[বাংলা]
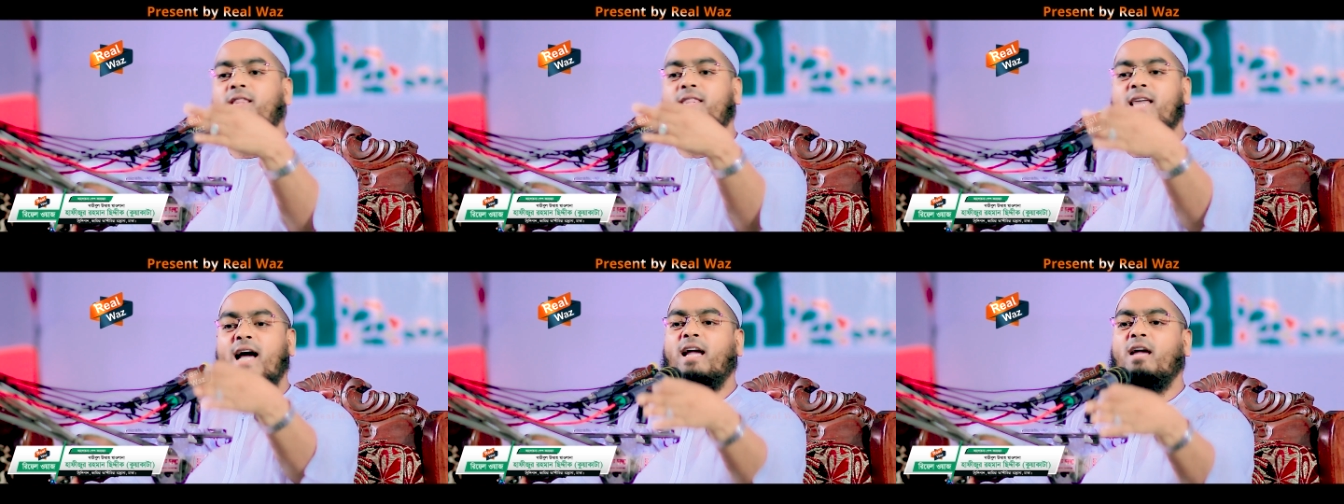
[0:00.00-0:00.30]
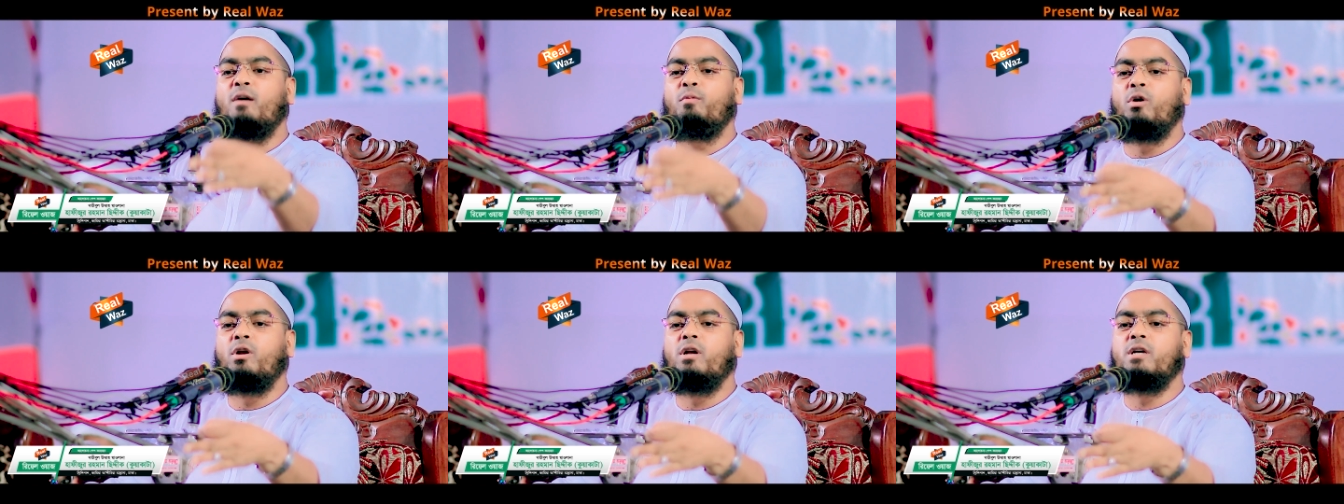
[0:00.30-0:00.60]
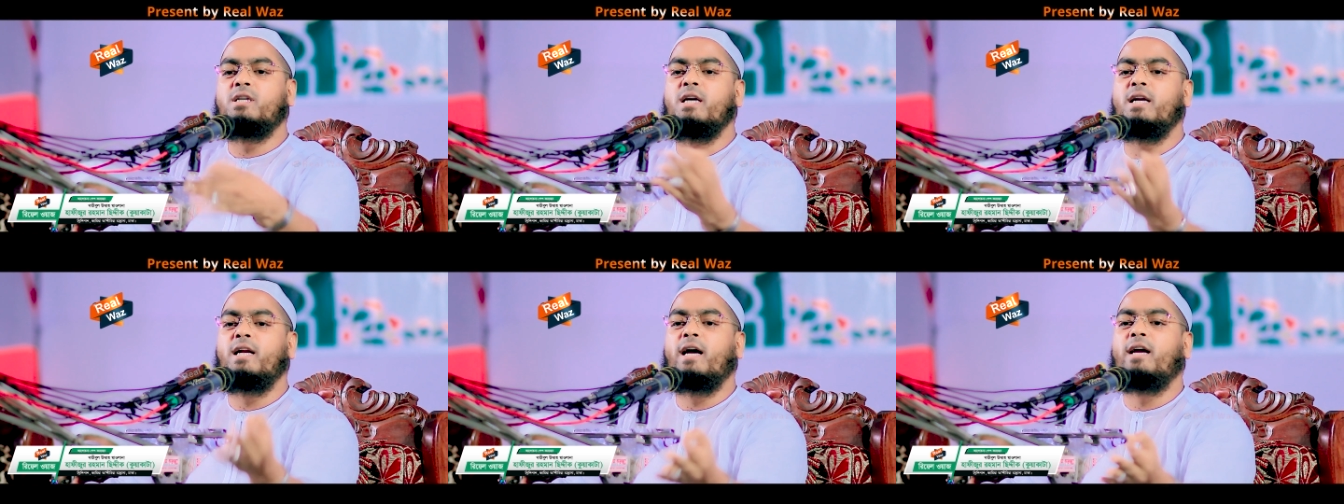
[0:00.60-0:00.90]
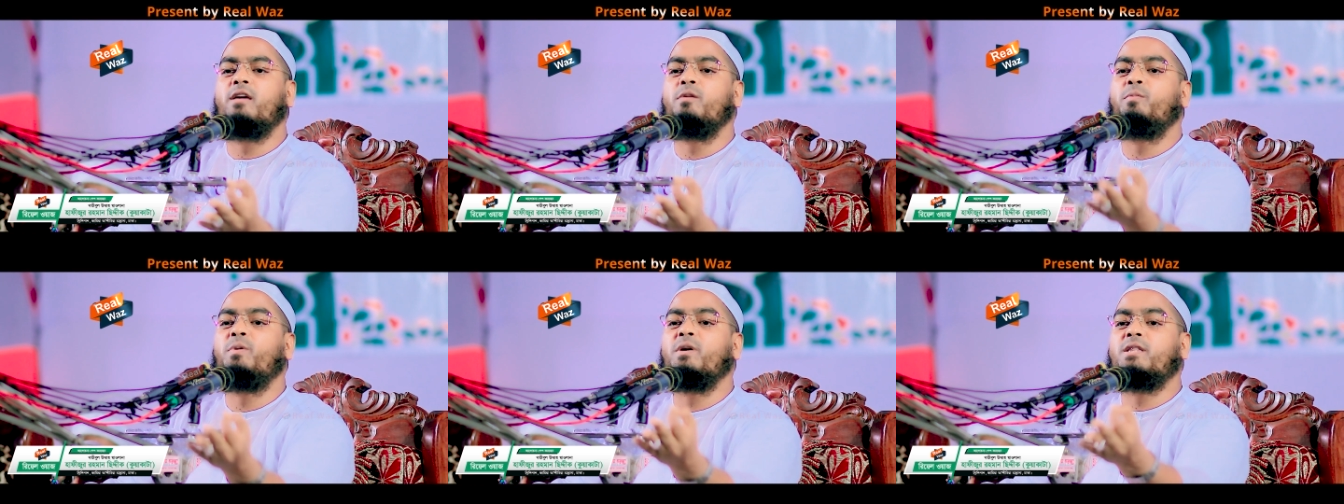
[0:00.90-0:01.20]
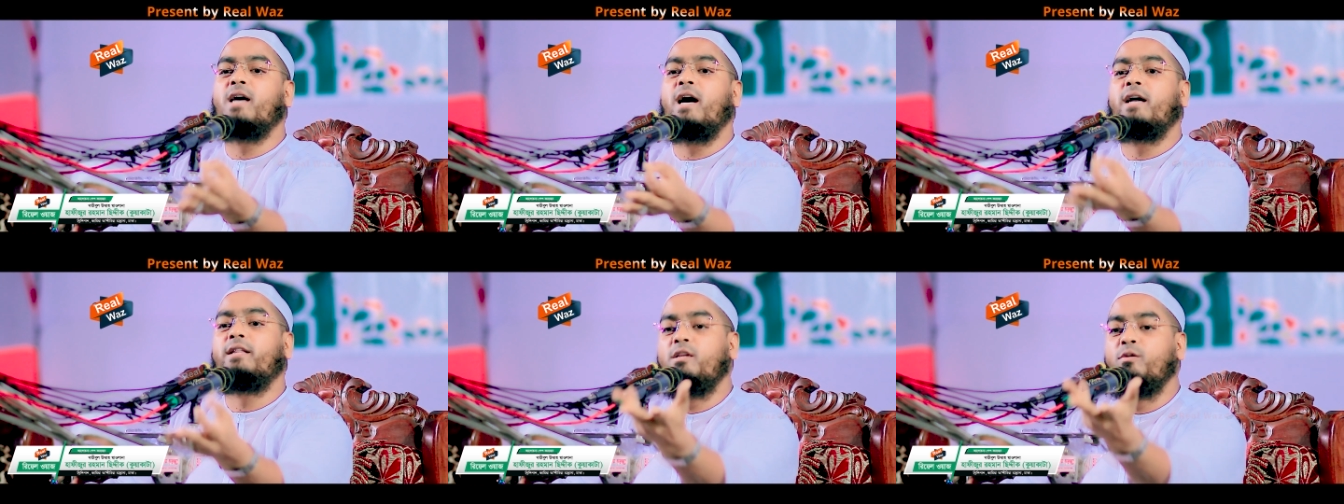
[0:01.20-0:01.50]
তাকে বলে সে নাকি
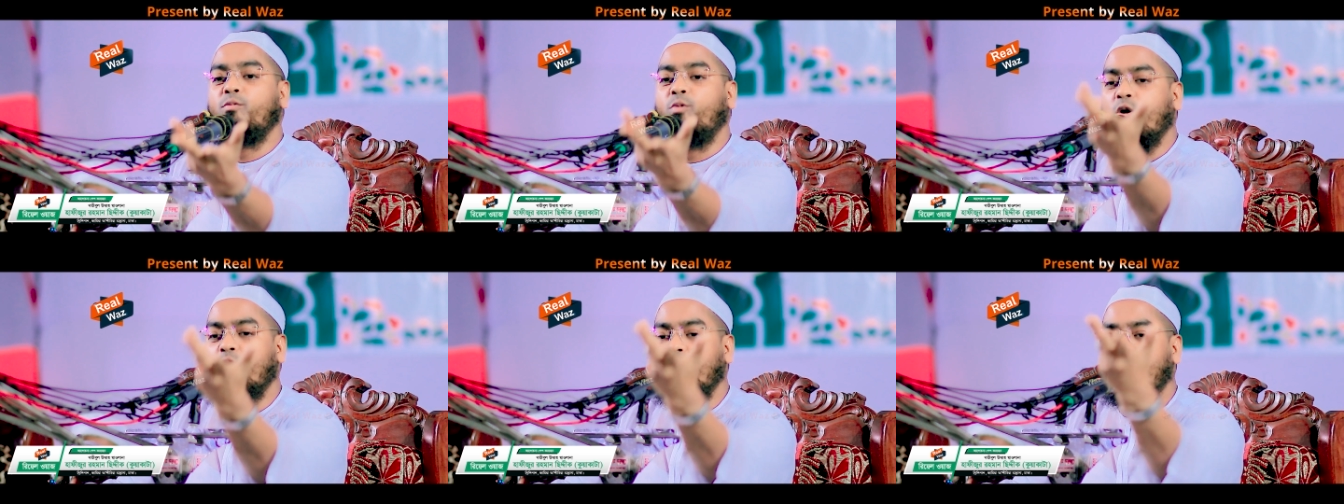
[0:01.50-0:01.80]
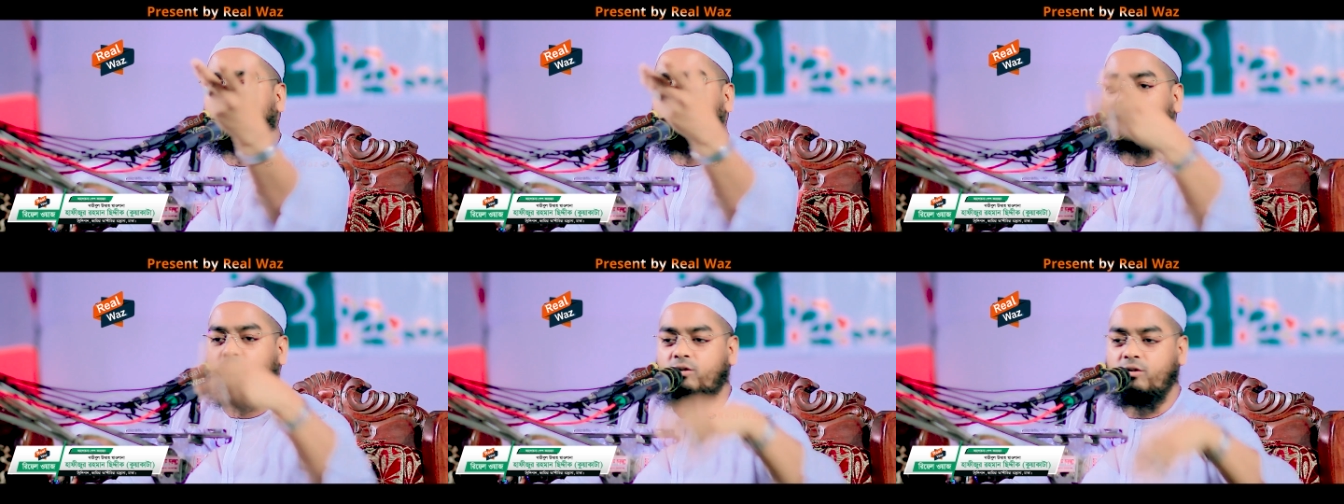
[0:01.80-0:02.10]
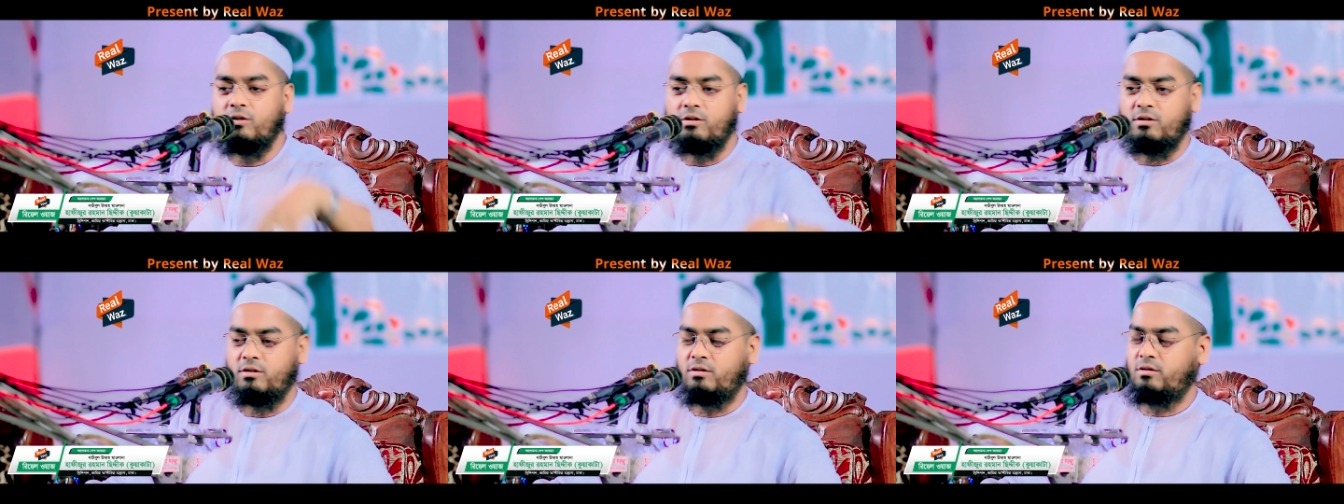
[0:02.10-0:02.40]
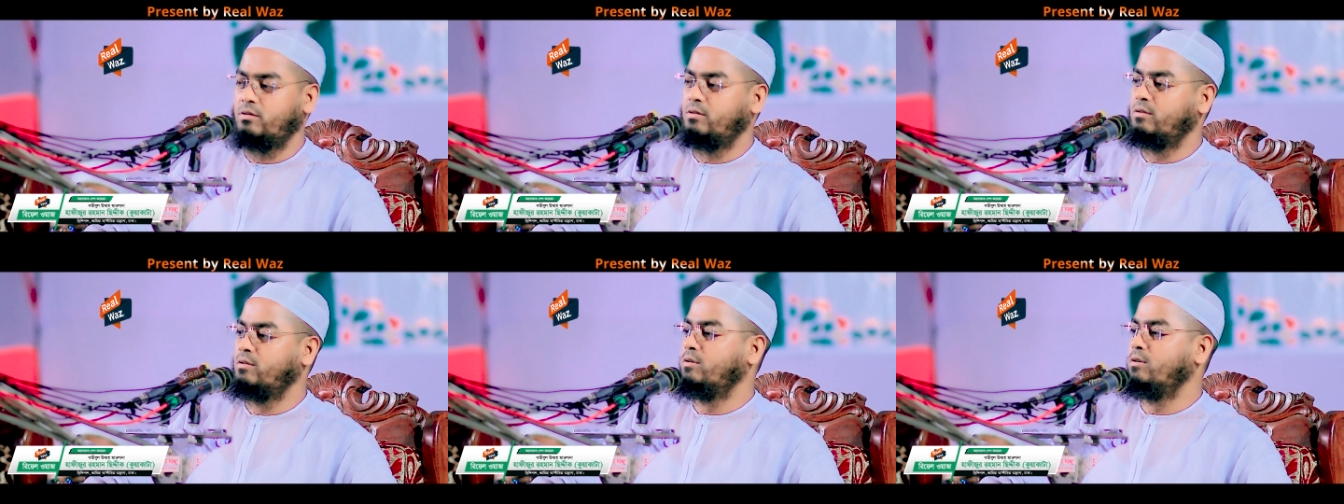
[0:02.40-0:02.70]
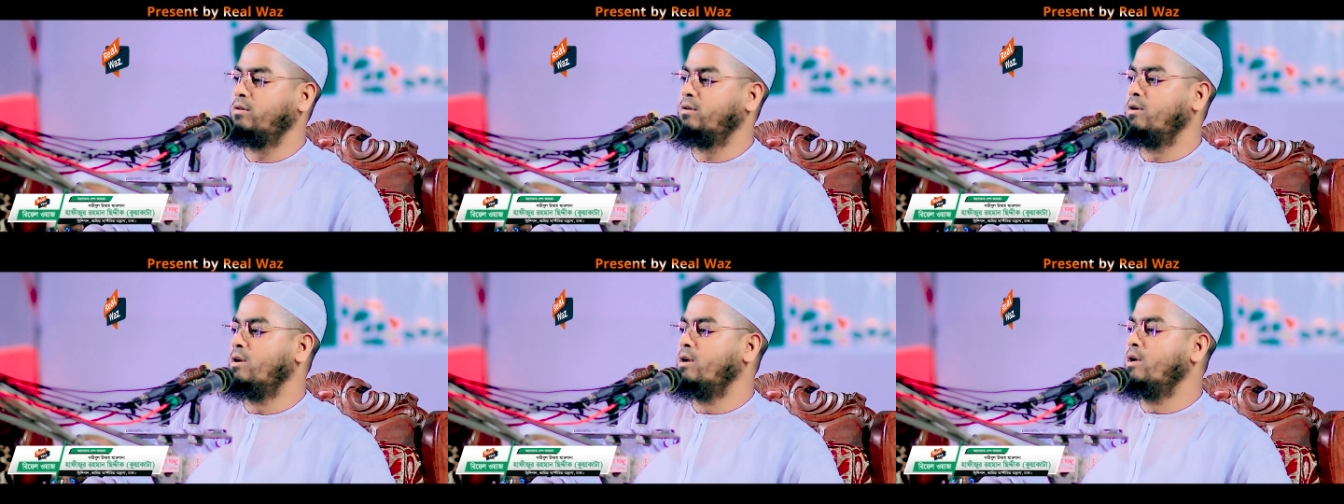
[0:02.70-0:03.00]
বেদাতি ভণ্ড
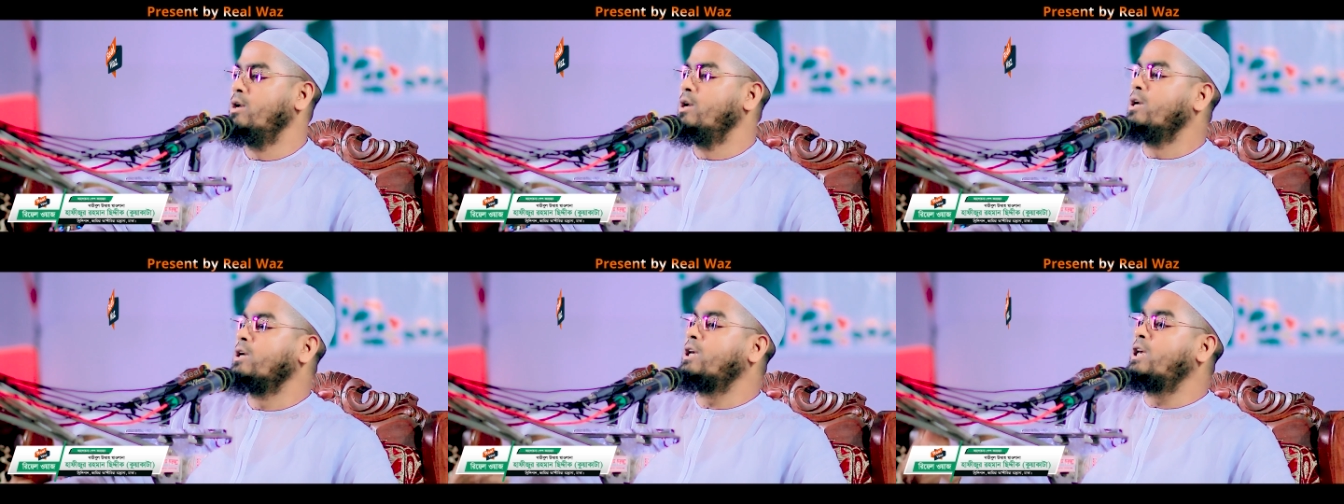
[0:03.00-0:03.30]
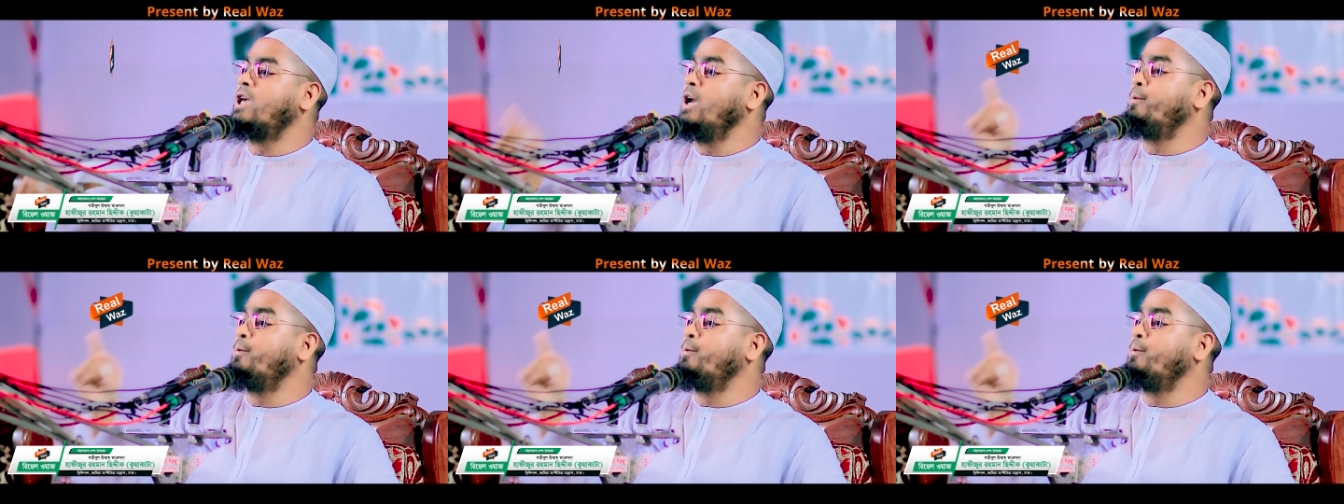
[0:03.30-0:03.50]
কি